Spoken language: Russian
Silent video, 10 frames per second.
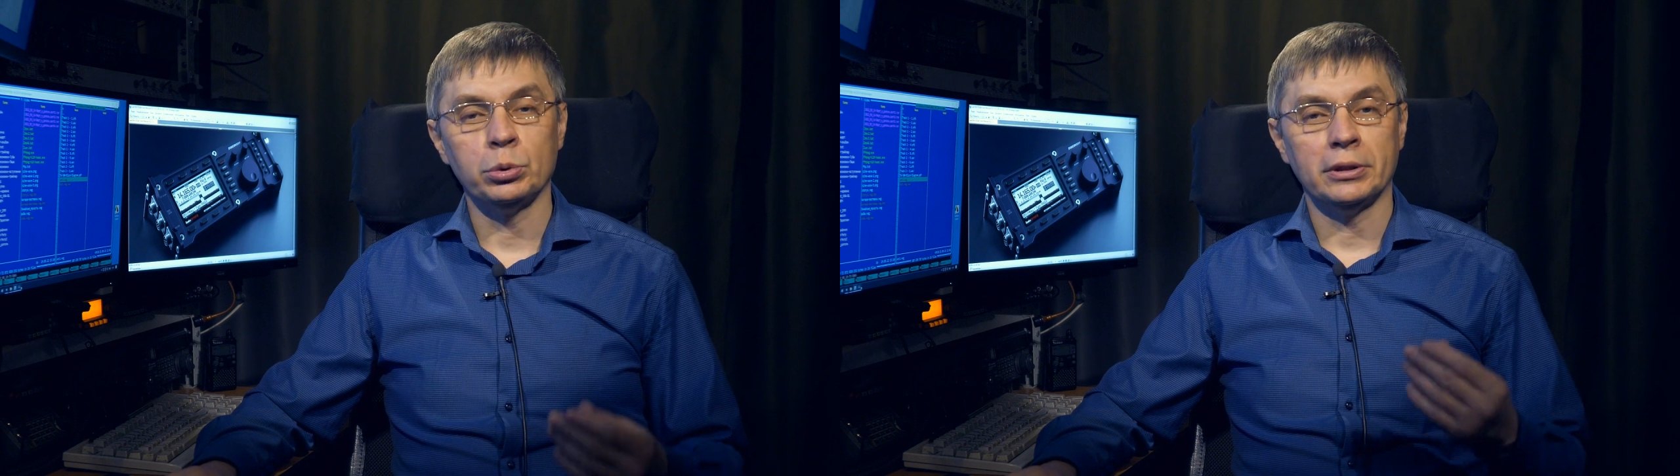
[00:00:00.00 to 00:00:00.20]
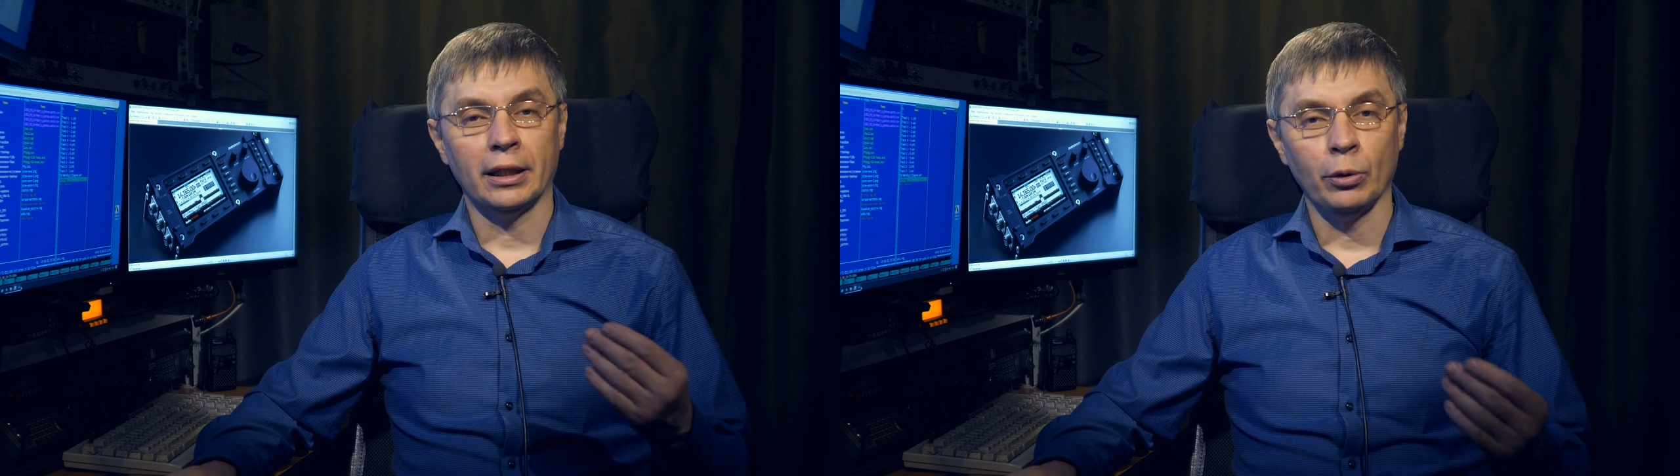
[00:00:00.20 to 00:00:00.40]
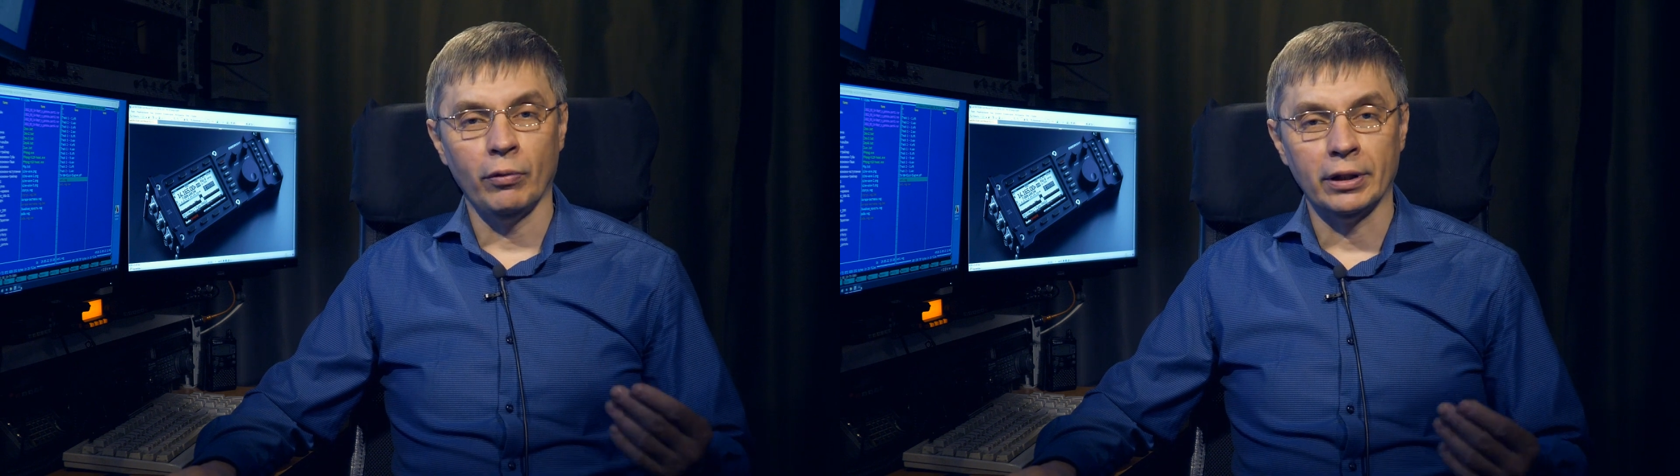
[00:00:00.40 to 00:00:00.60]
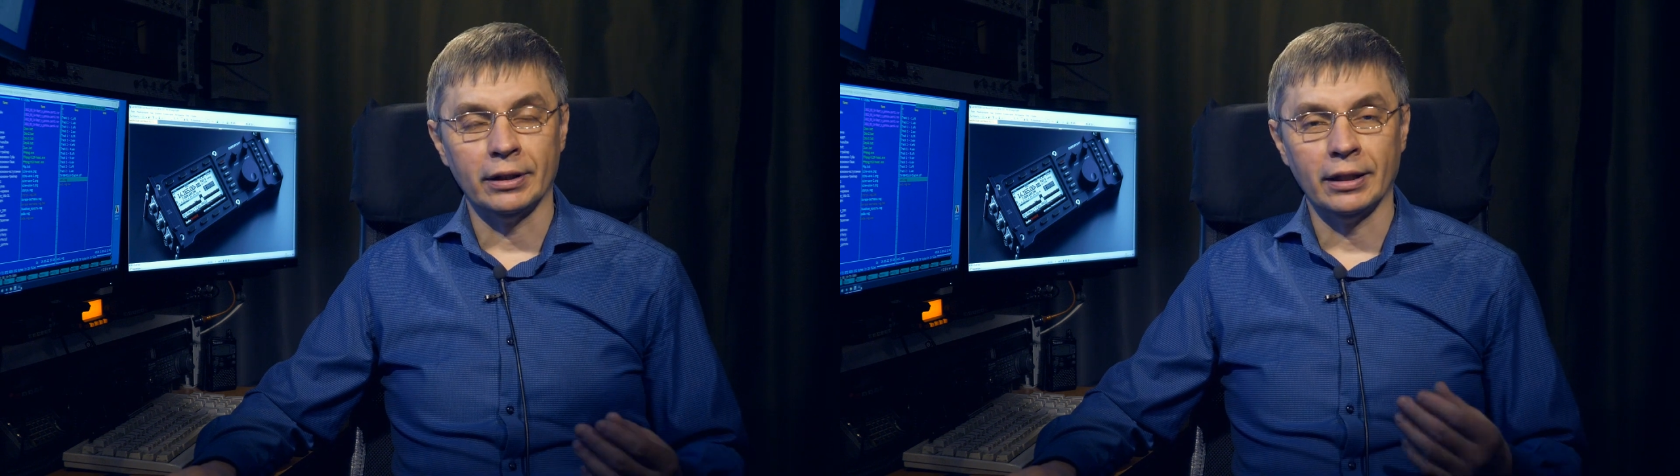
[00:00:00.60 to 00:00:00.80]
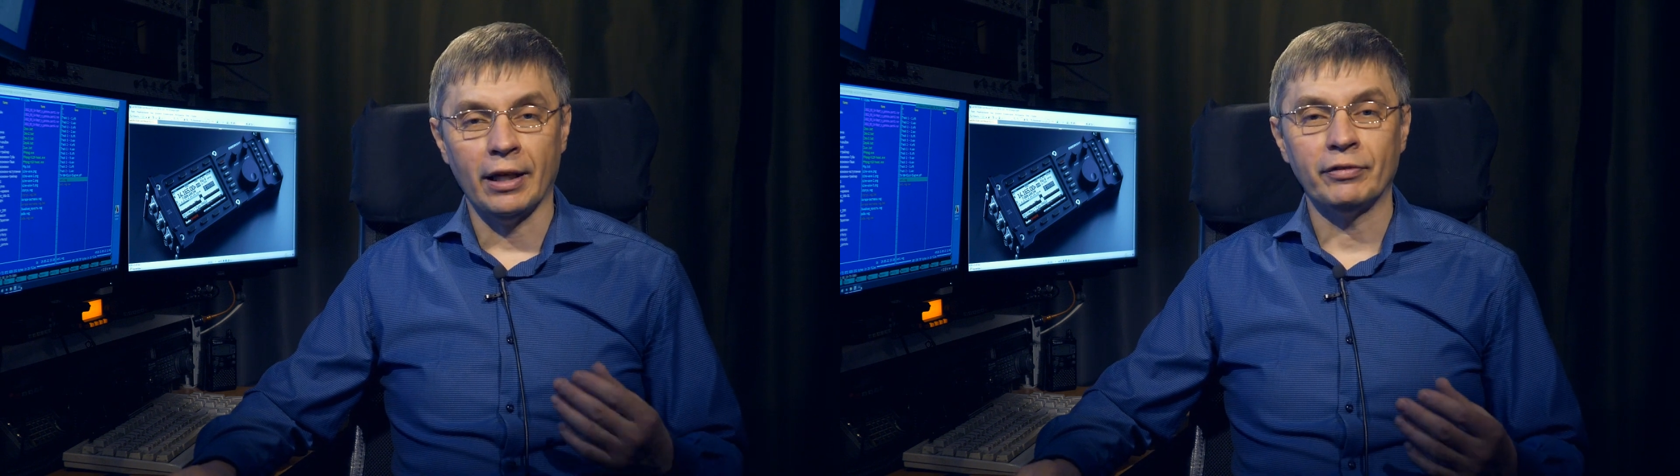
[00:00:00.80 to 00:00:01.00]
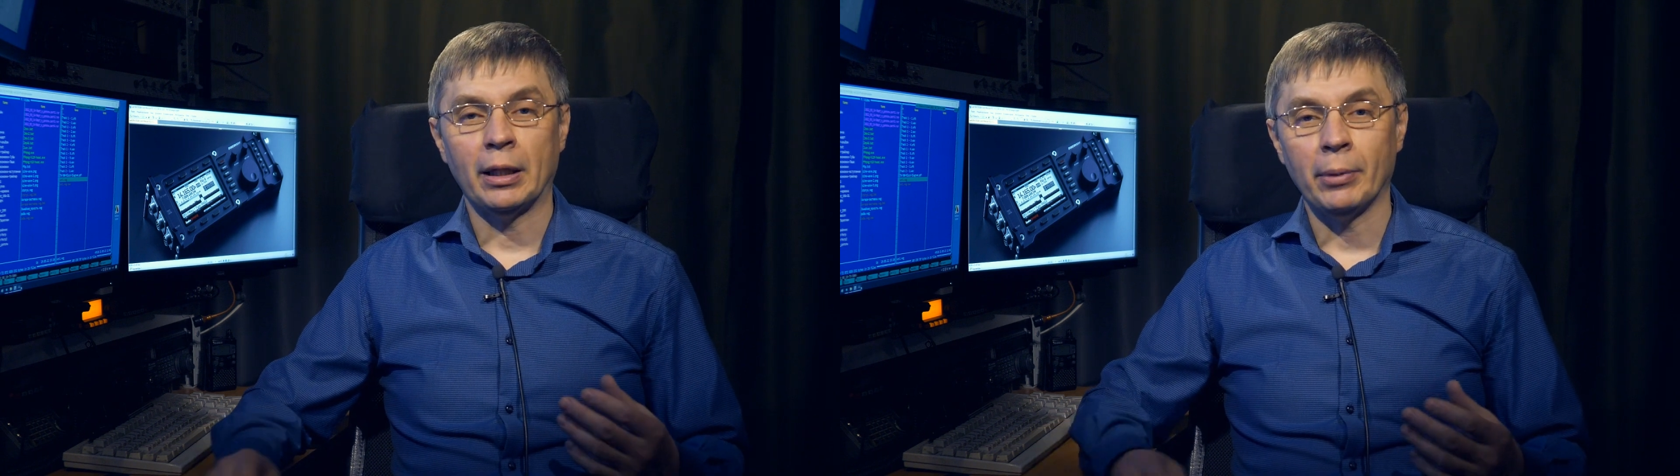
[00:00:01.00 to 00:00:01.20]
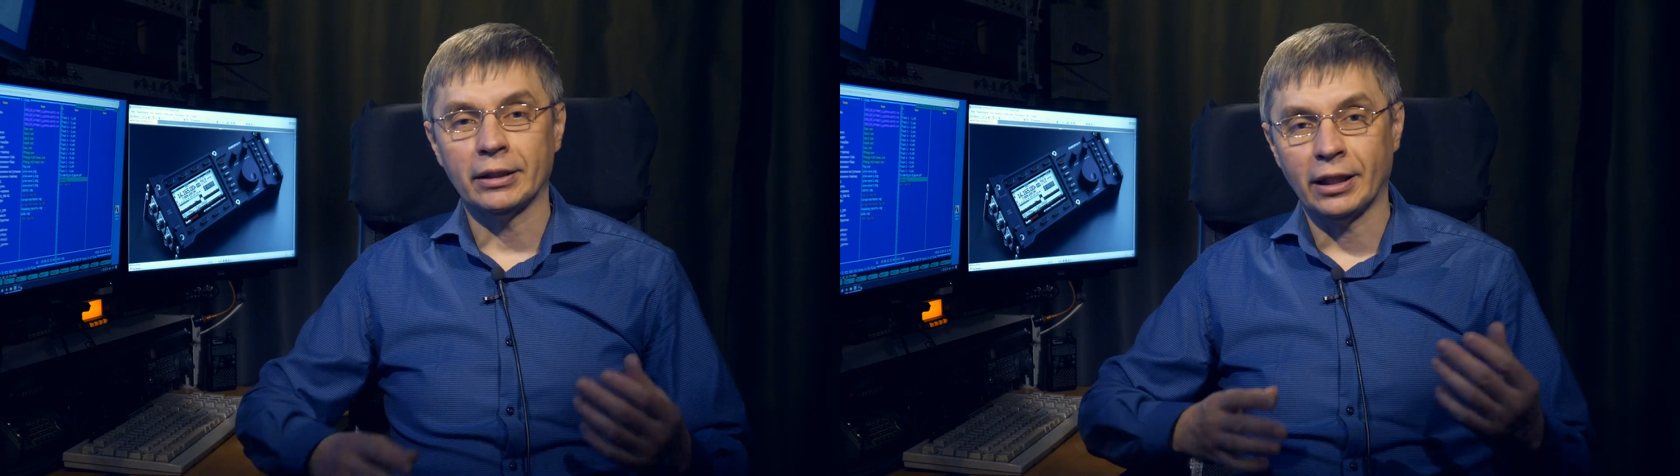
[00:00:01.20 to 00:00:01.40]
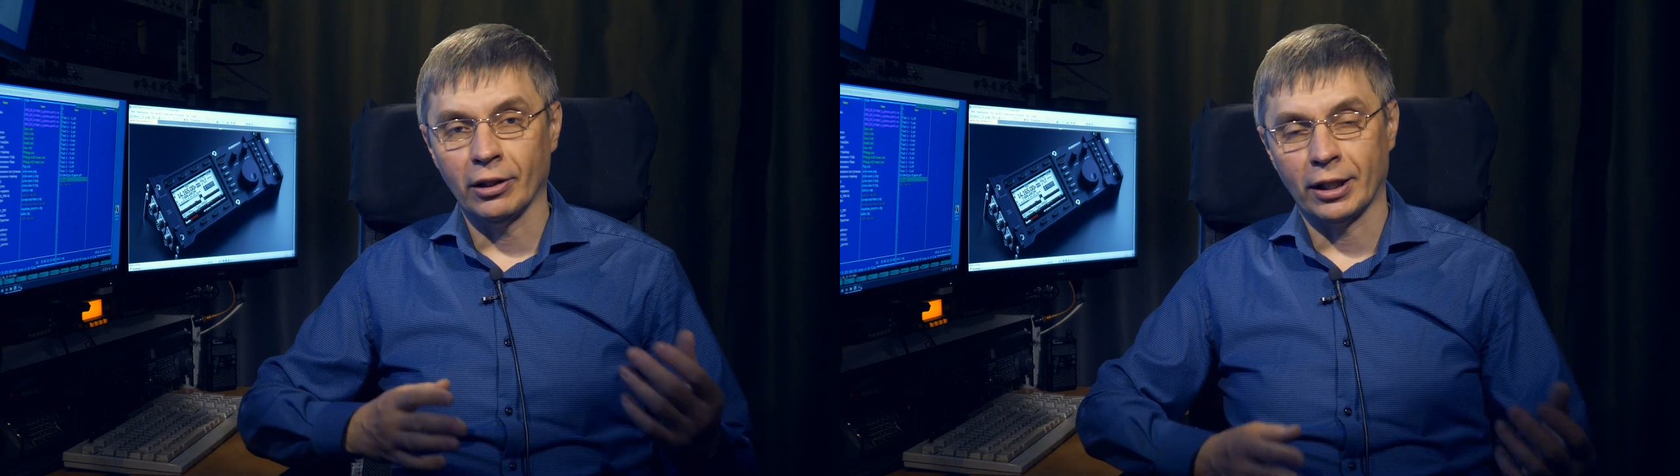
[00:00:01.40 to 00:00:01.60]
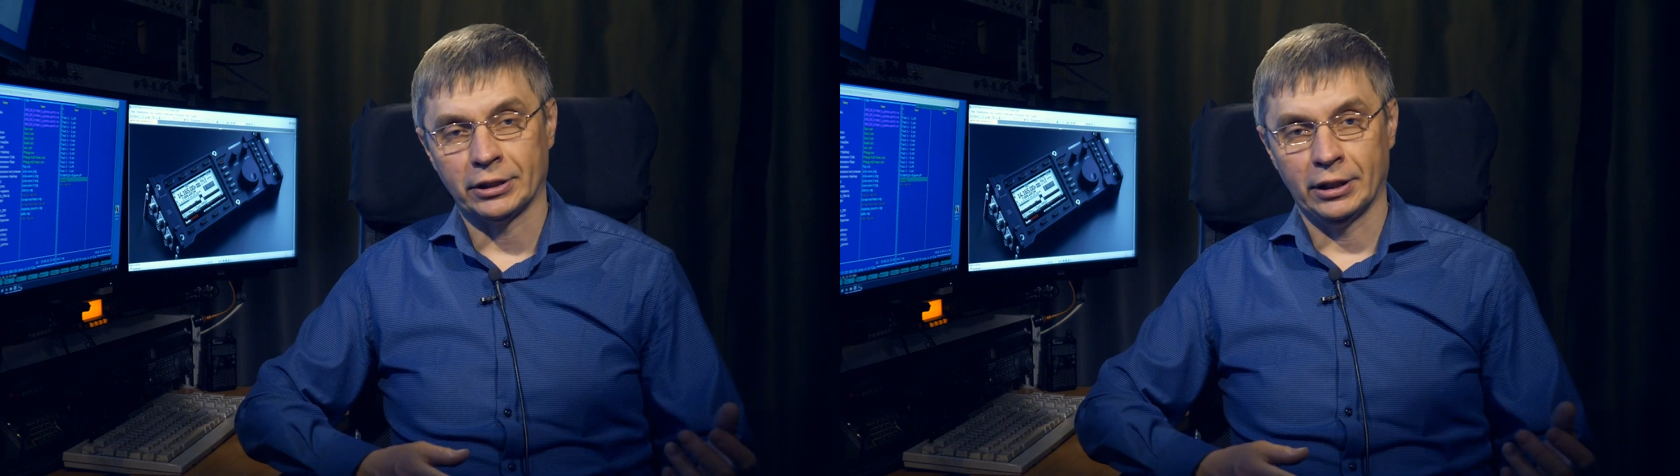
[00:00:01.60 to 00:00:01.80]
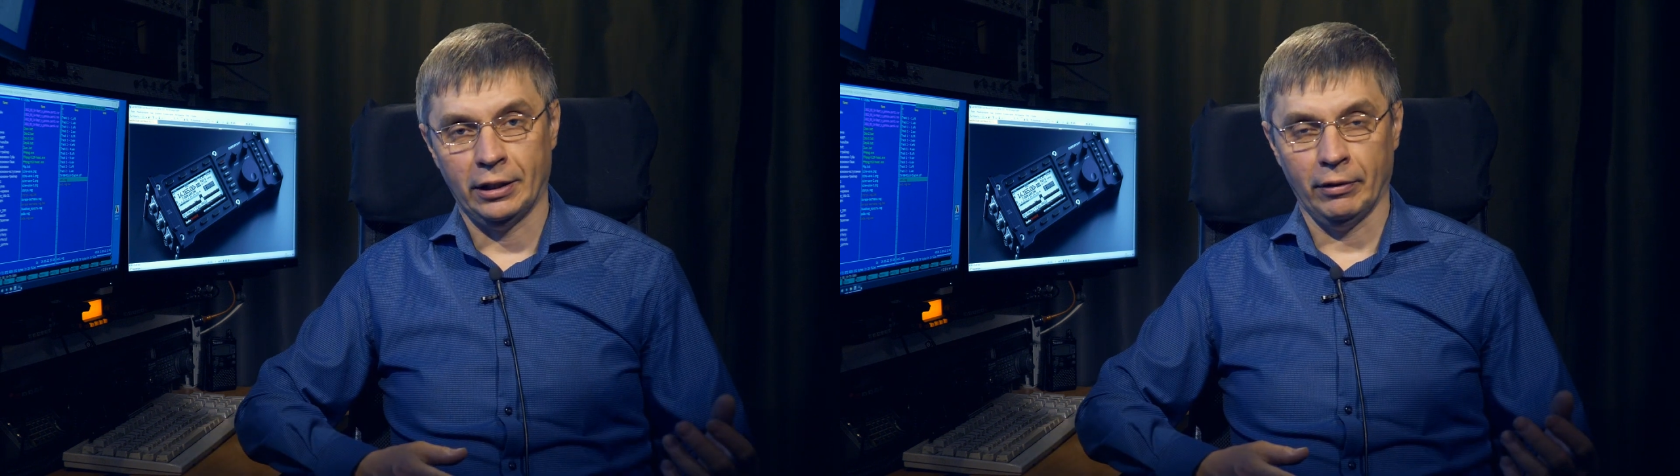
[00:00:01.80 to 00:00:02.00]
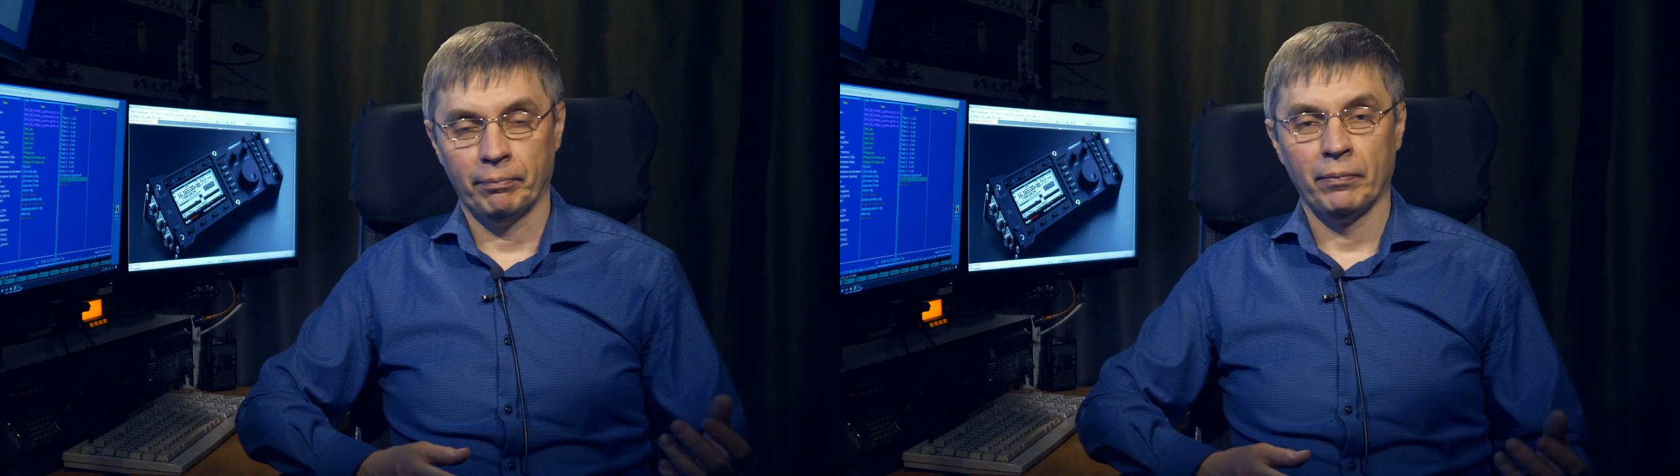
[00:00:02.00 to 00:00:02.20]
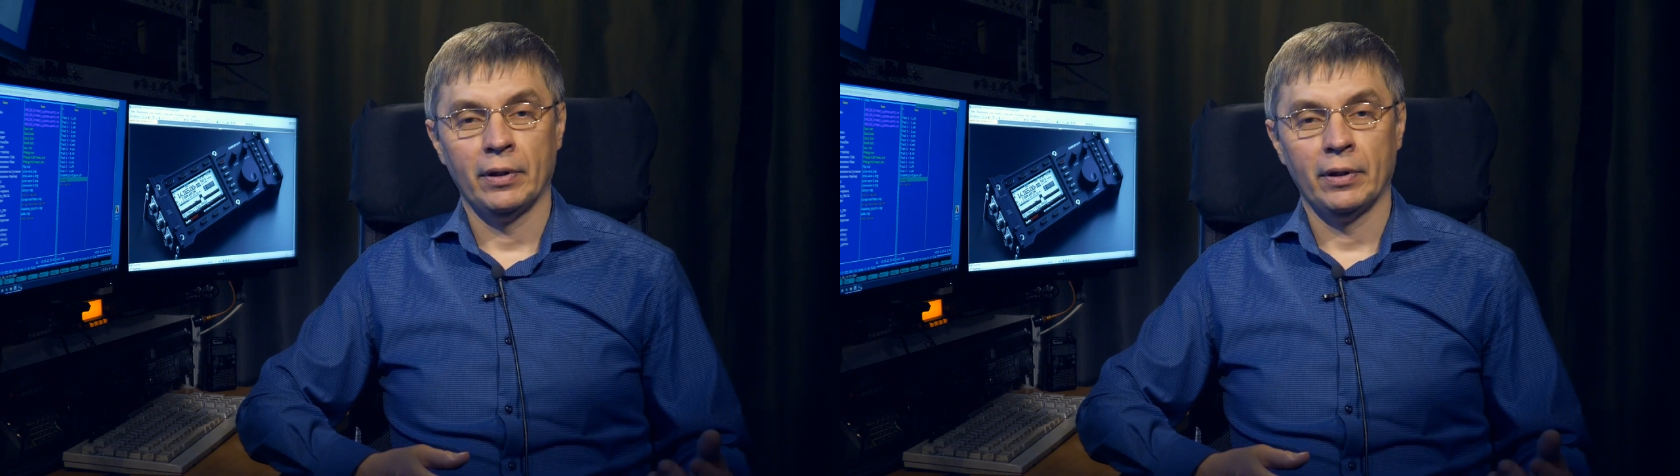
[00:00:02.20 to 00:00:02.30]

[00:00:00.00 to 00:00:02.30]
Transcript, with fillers: установлен на автомат Калашникова.